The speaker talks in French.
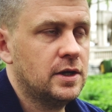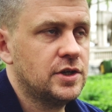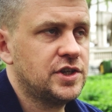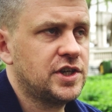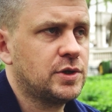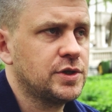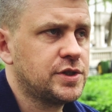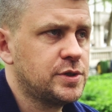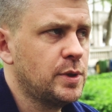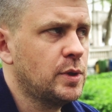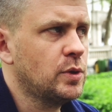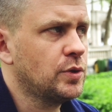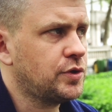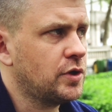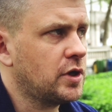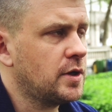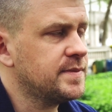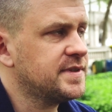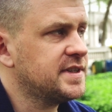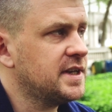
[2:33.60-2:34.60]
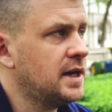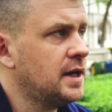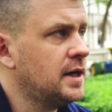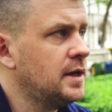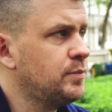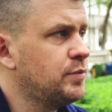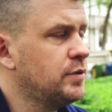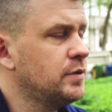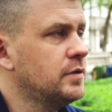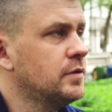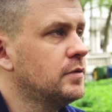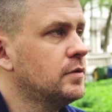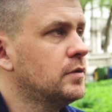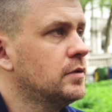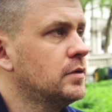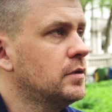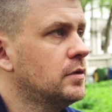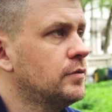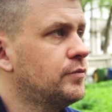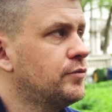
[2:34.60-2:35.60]
j'ai continué longtemps comme ça, et puis
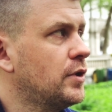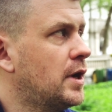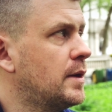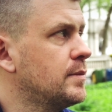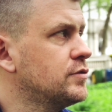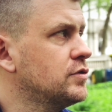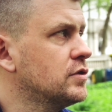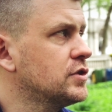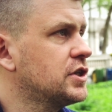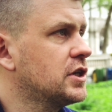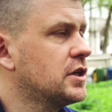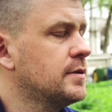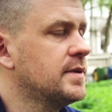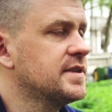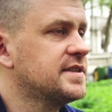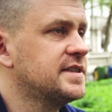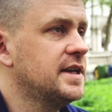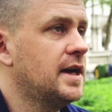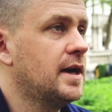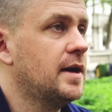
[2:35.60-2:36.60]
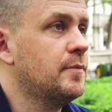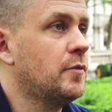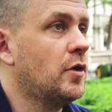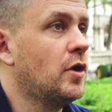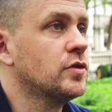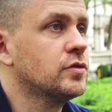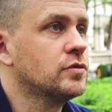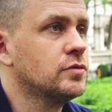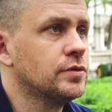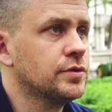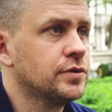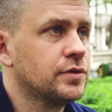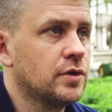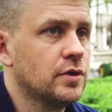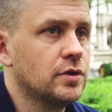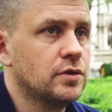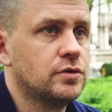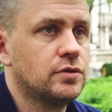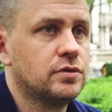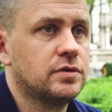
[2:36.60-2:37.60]
au fur et à mesure j'ai commencé à me rendre compte
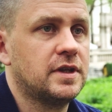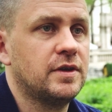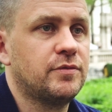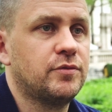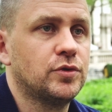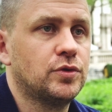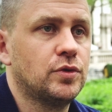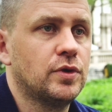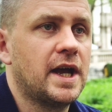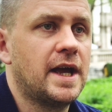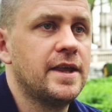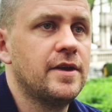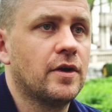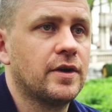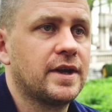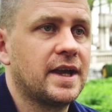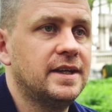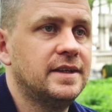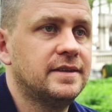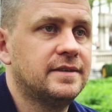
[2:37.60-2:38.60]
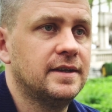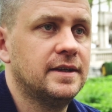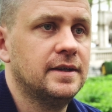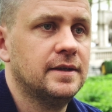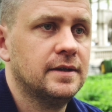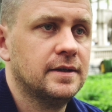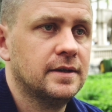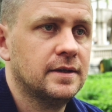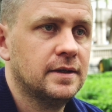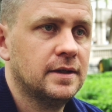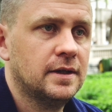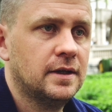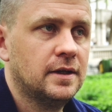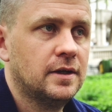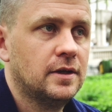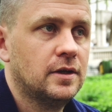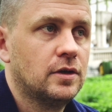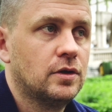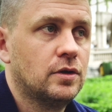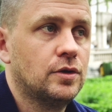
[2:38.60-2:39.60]
que tes photos gagnent en qualité
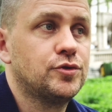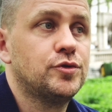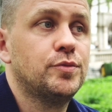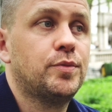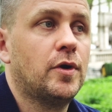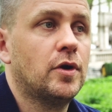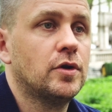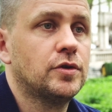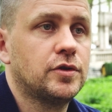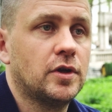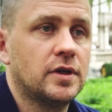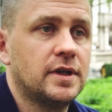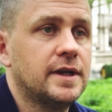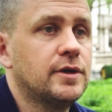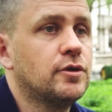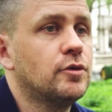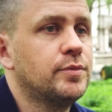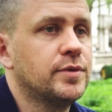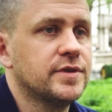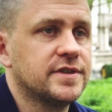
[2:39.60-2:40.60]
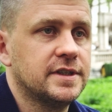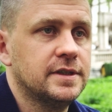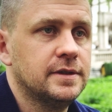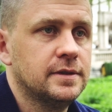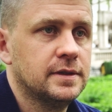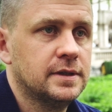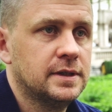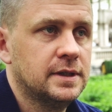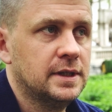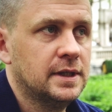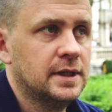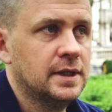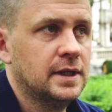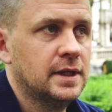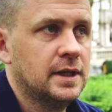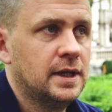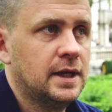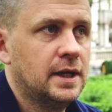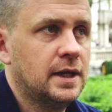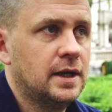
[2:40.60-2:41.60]
tu prends le temps de les composer.
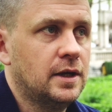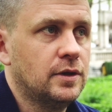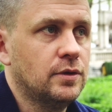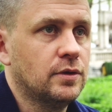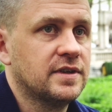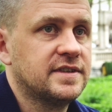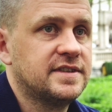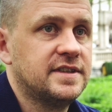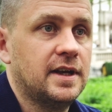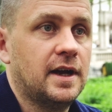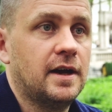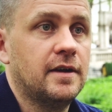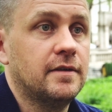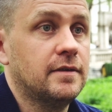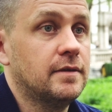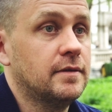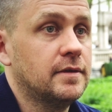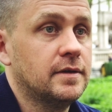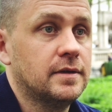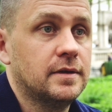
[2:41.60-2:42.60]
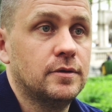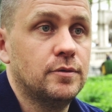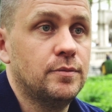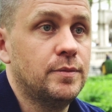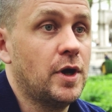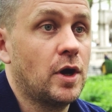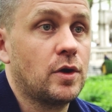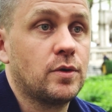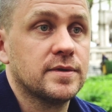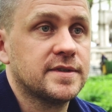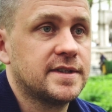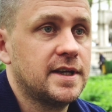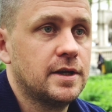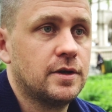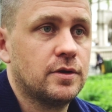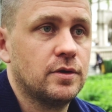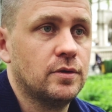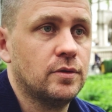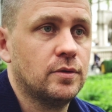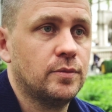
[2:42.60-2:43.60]
Euh, donc c'est un, le meilleur conseil
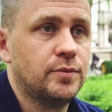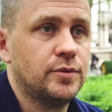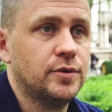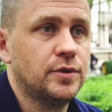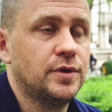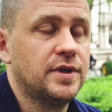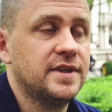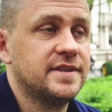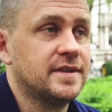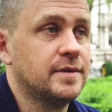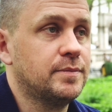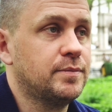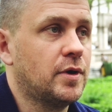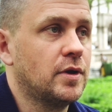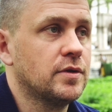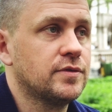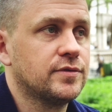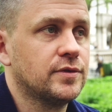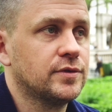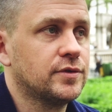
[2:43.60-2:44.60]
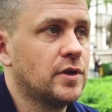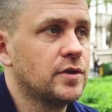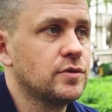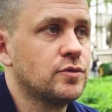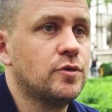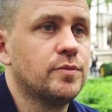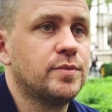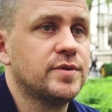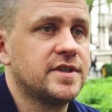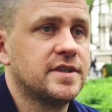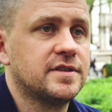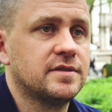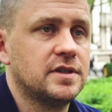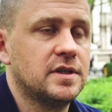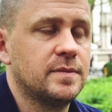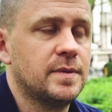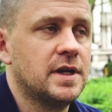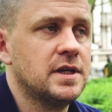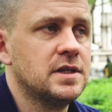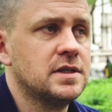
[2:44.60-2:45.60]
qu'on peut donner, c'est de prendre son temps de composer son
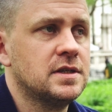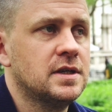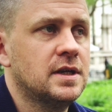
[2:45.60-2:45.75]
image.